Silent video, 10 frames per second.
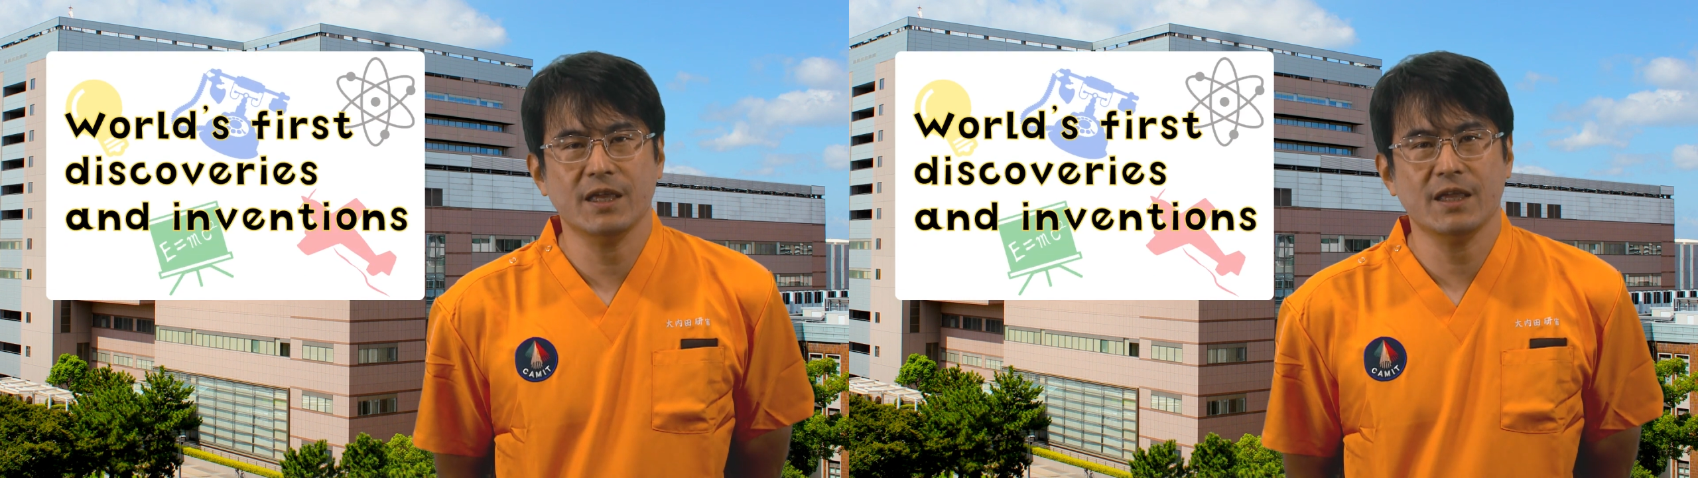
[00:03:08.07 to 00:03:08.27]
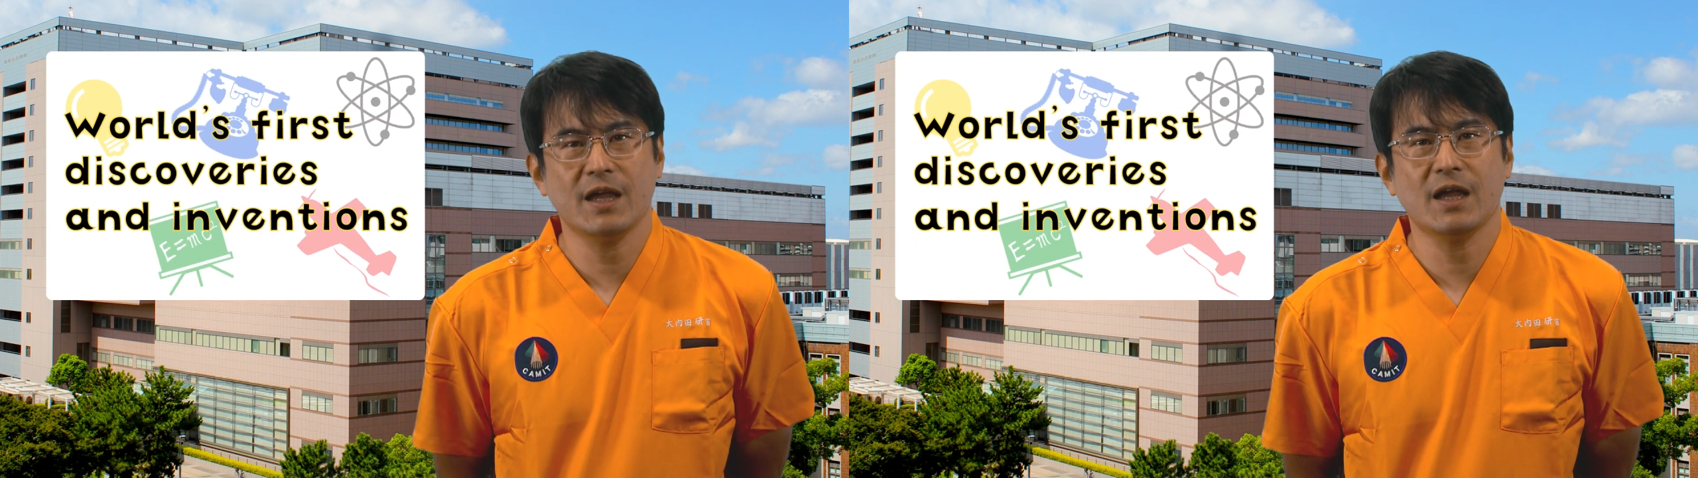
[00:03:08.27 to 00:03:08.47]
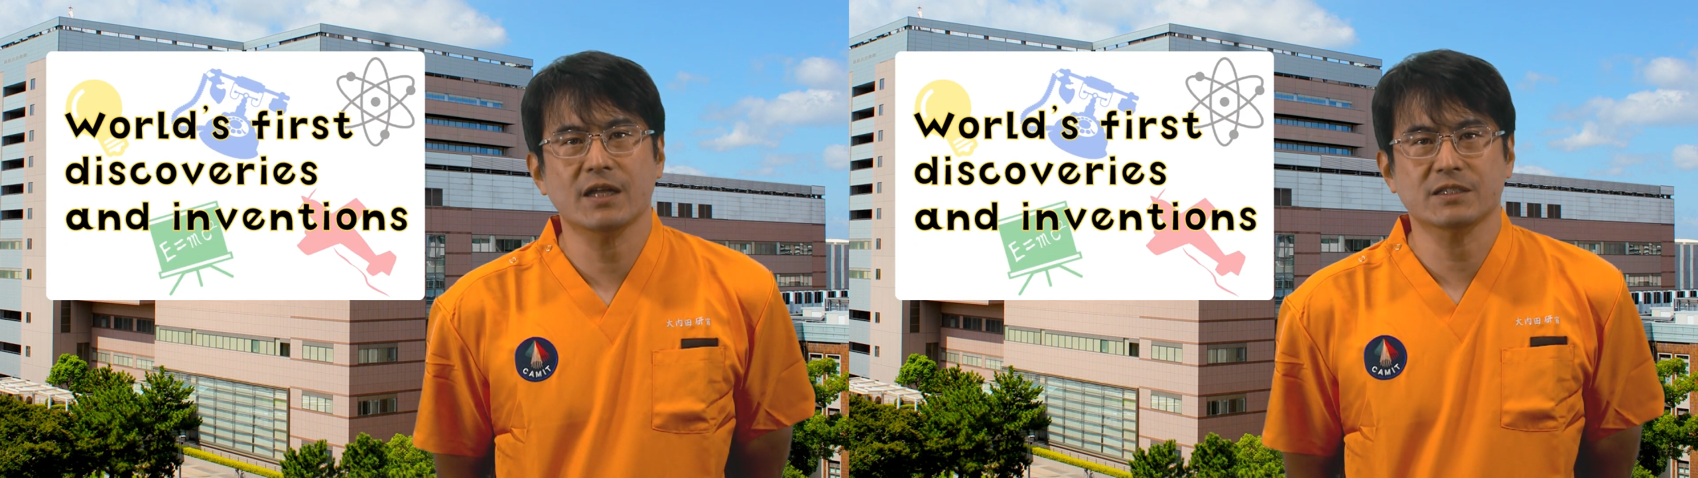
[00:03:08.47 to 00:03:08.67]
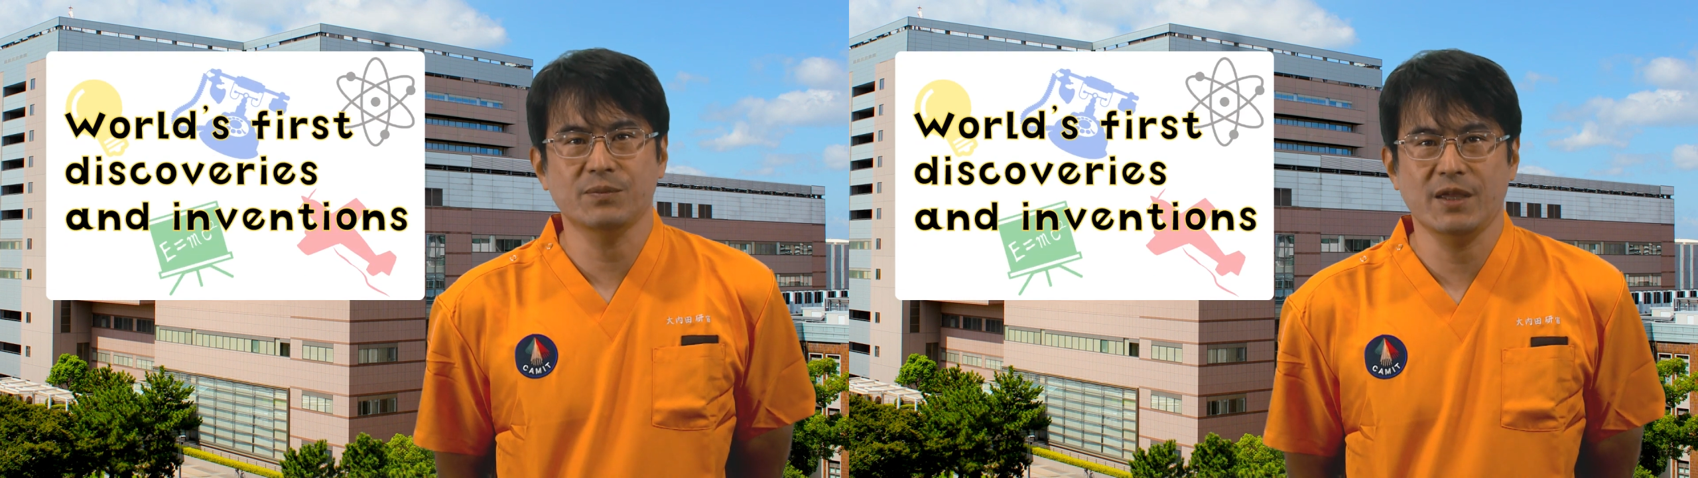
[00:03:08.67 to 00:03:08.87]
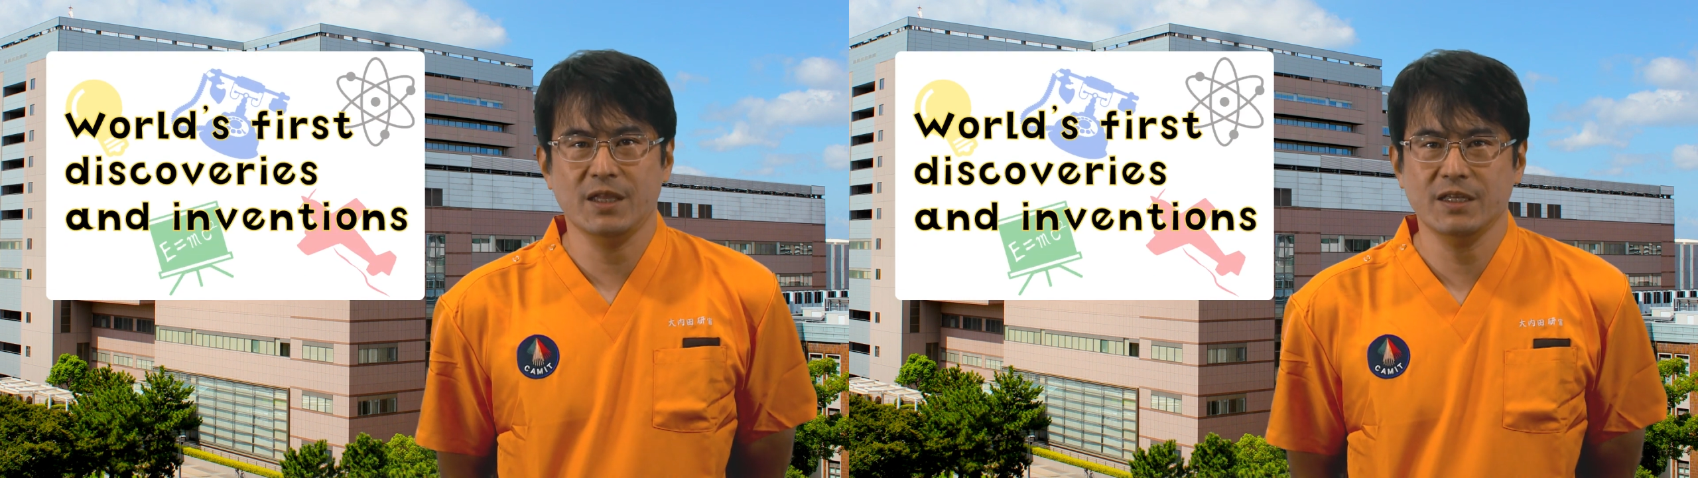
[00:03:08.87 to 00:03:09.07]
見や
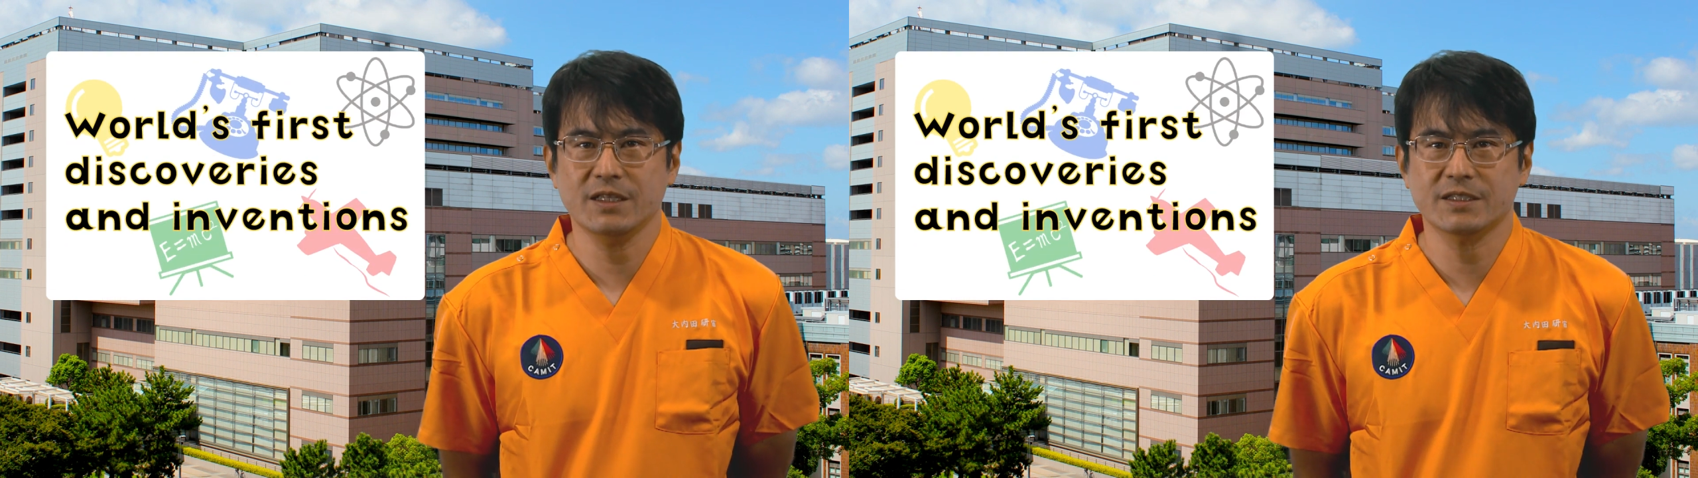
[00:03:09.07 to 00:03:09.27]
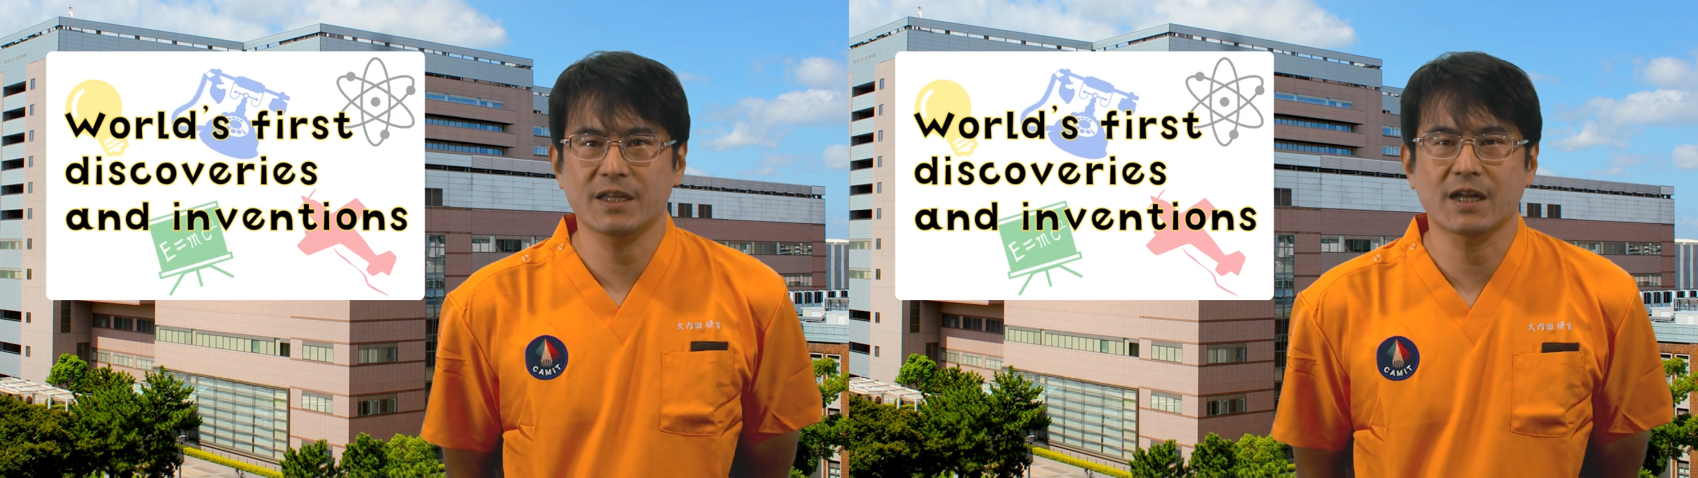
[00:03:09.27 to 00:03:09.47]
発明につ